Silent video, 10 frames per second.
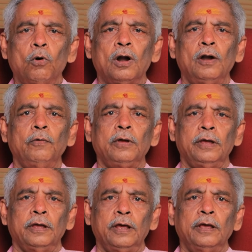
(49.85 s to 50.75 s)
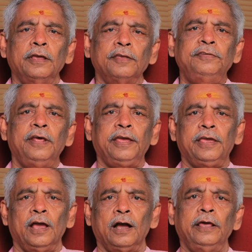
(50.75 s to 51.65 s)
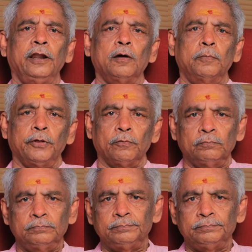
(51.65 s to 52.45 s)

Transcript: ஓரளவுக்கு எச்சரிக்கையாக இருக்க முடியும்